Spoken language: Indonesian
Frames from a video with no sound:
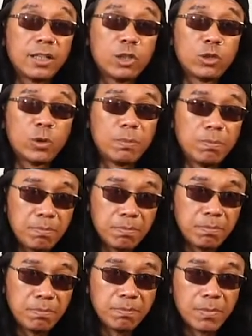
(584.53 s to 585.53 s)
sweep
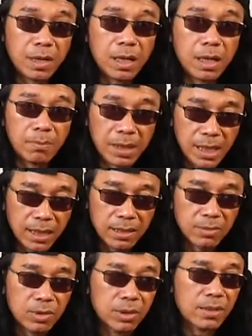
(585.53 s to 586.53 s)
uh, eh, picking
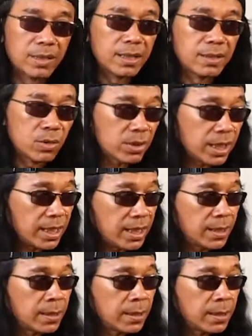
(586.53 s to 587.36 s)
sebetulnya right? so jadi